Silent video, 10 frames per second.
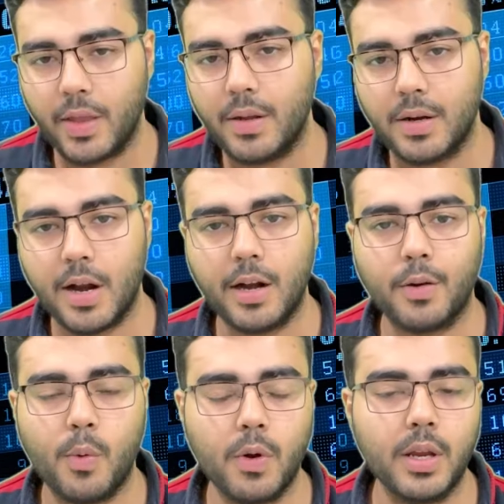ज्यादा अट्रैक्ट
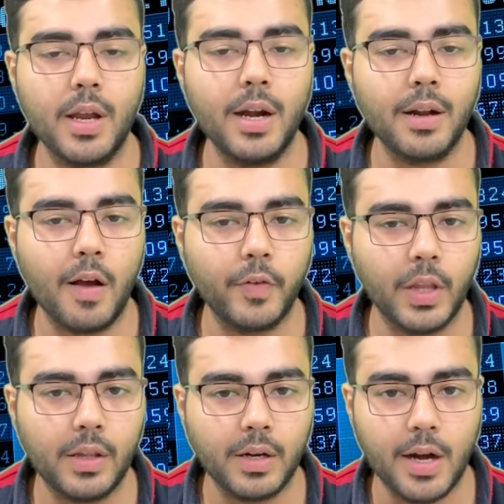हो रही है एंड काफी
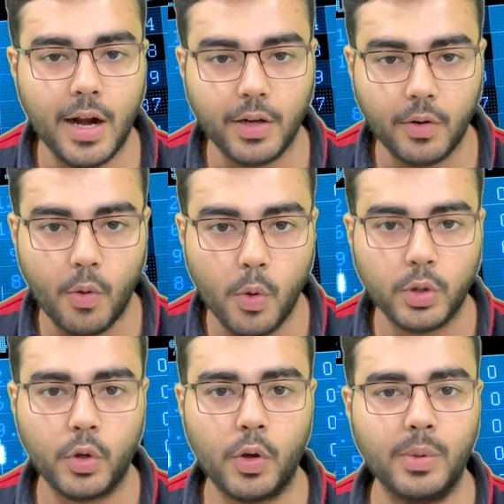ज्यादा अट्रैक्ट
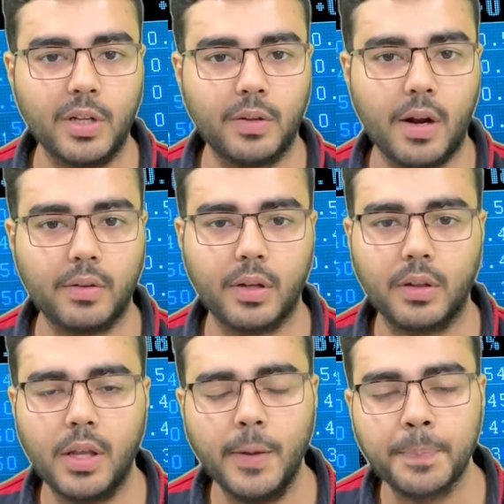होते हुए भी नजर आ
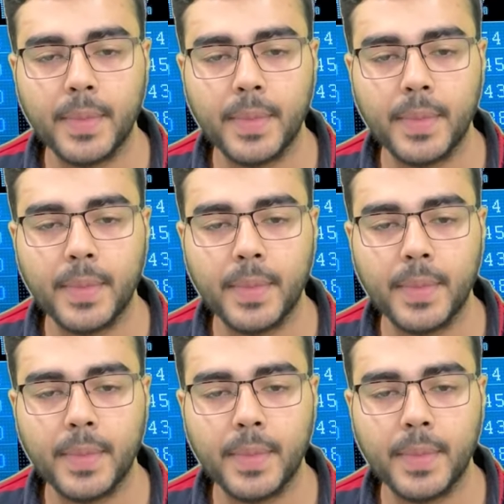सकती है